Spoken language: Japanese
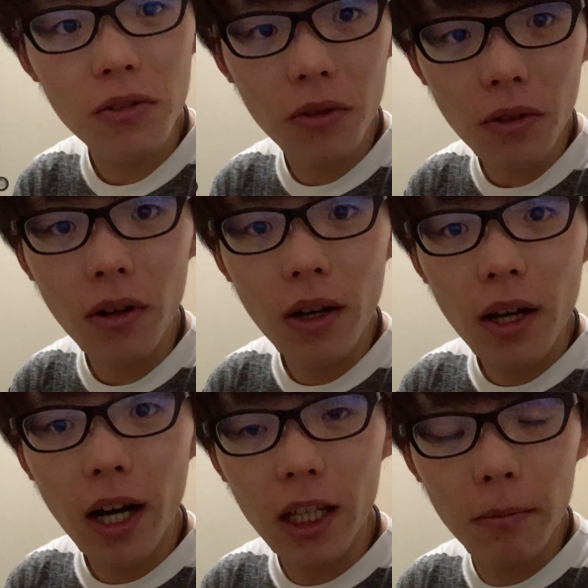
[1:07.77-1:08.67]
章の
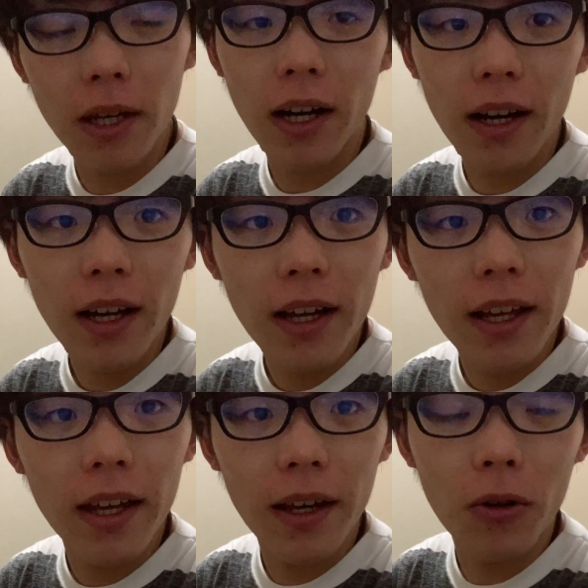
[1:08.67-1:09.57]
アニメが、
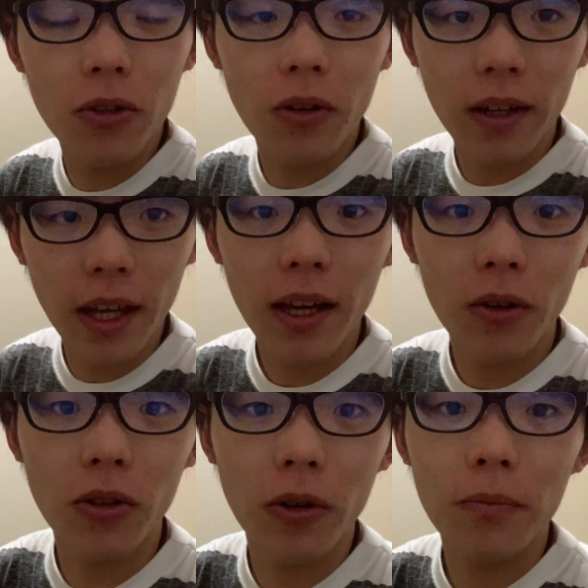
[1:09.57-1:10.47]
えー、放送がね、
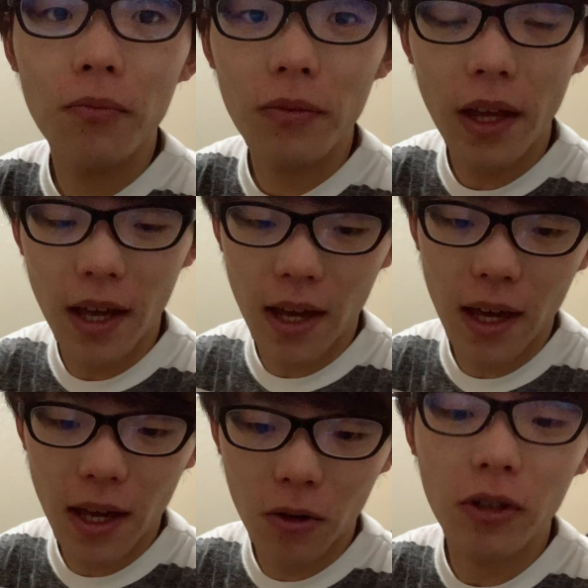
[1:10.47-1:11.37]
この、
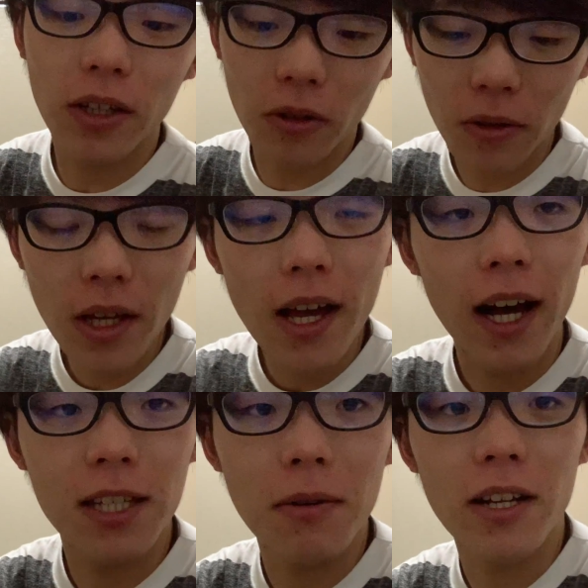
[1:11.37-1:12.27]
えー、この後
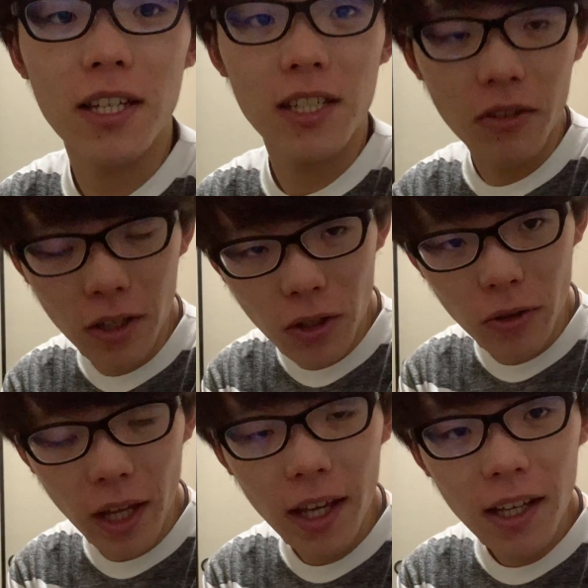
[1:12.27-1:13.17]
始まるらしいので、今
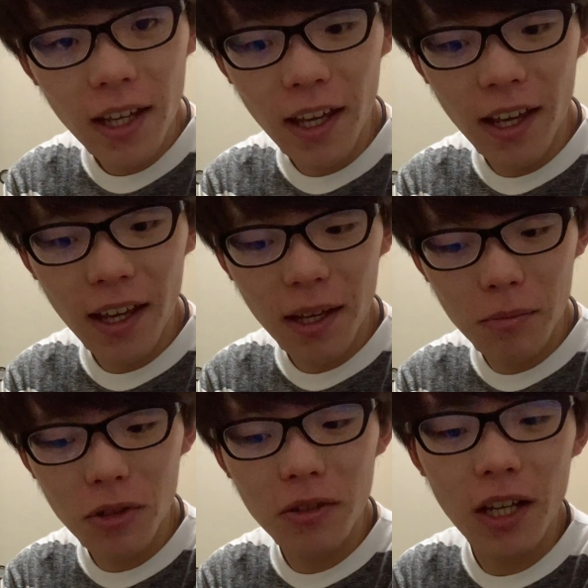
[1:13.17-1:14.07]
日ね、えー、
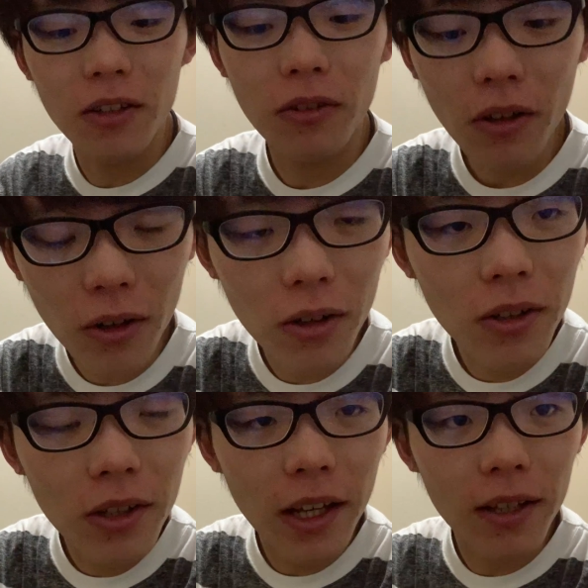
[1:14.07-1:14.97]
ブルーレイドの、
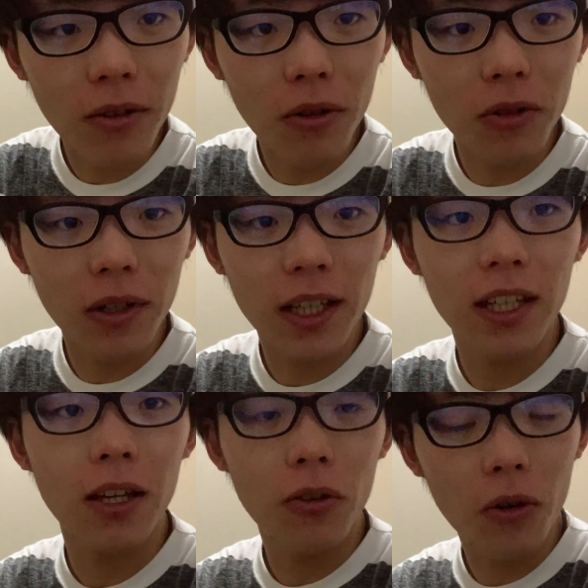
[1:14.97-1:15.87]
えっ、ー、と、録画機
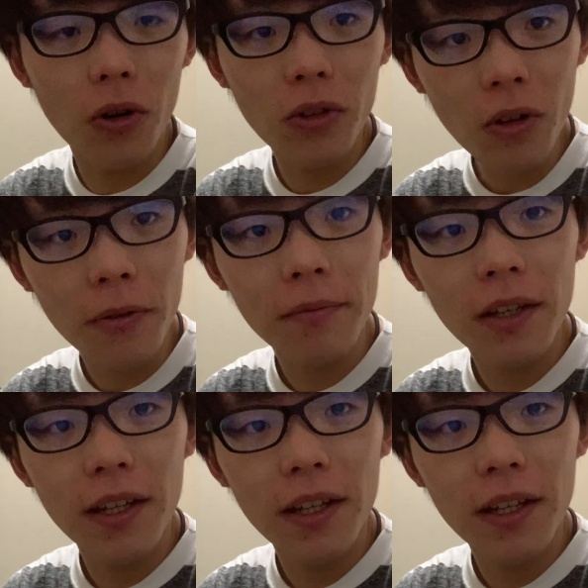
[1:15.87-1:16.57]
器の方の、